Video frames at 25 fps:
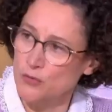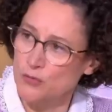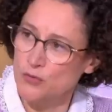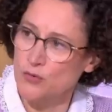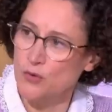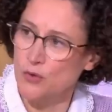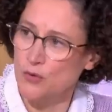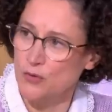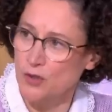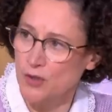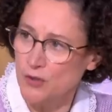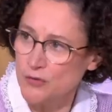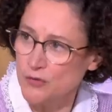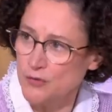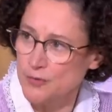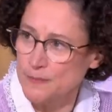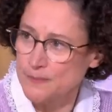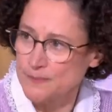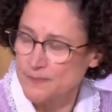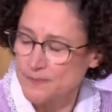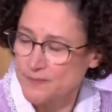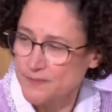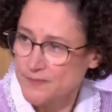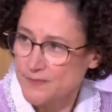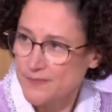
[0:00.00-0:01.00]
tournantes
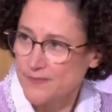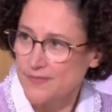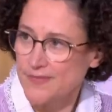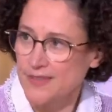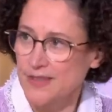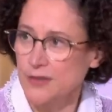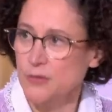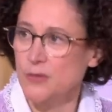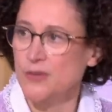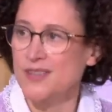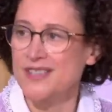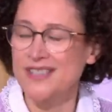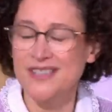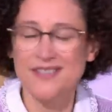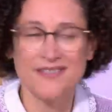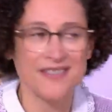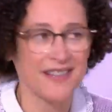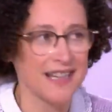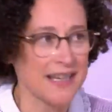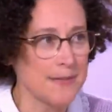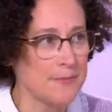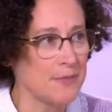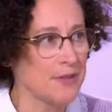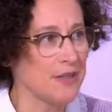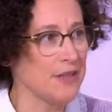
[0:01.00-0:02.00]
donc si
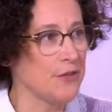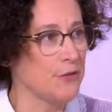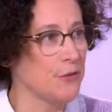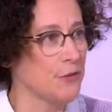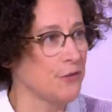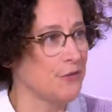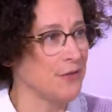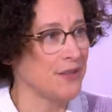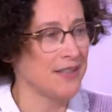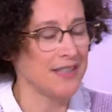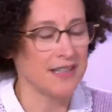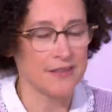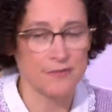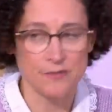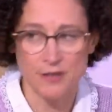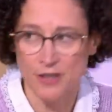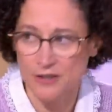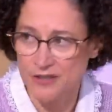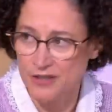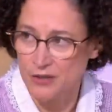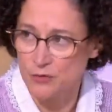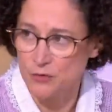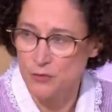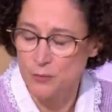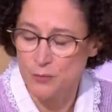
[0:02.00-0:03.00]
vraiment il devait y avoir
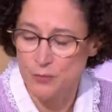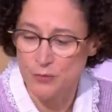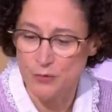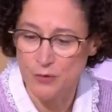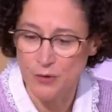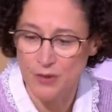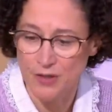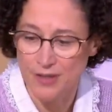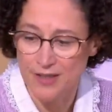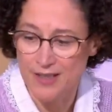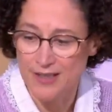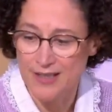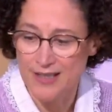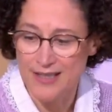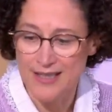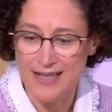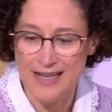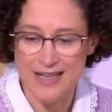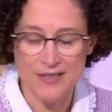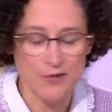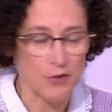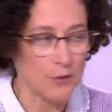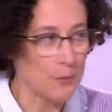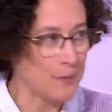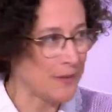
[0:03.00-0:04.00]
des coupures,
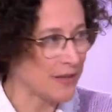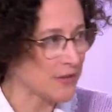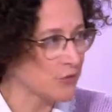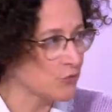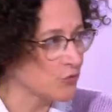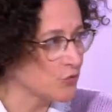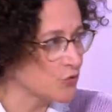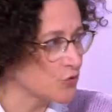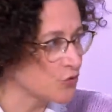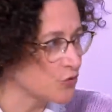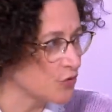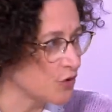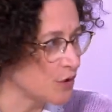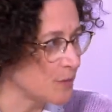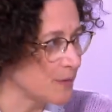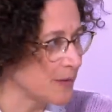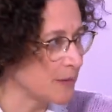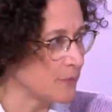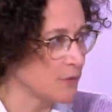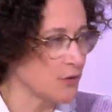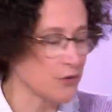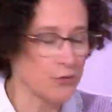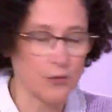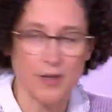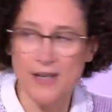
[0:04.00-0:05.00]
elles ne seront pas toujours au
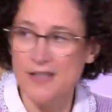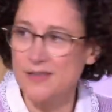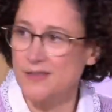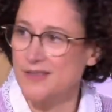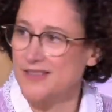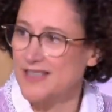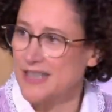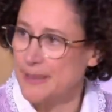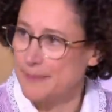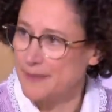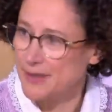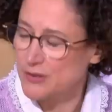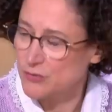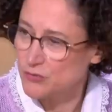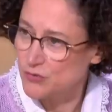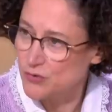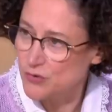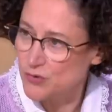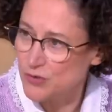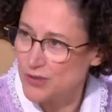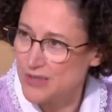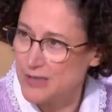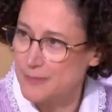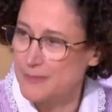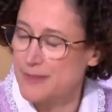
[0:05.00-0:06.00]
même endroit, ce ne sera pas
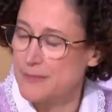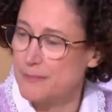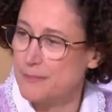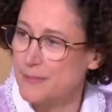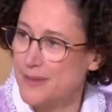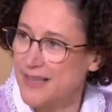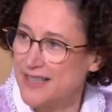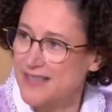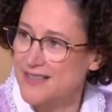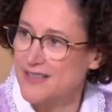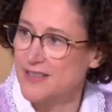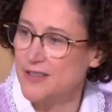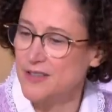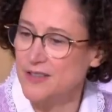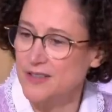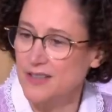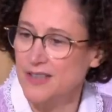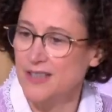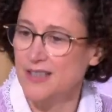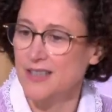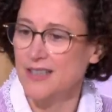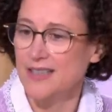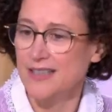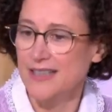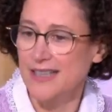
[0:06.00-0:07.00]
toujours les mêmes personnes,
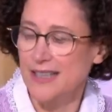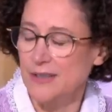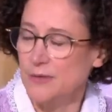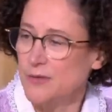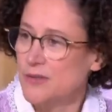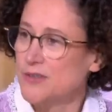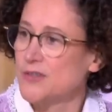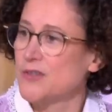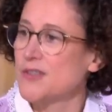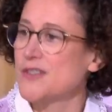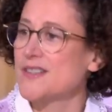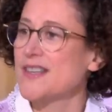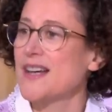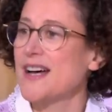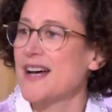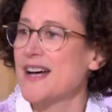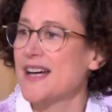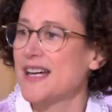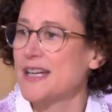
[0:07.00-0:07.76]
et donc ce sera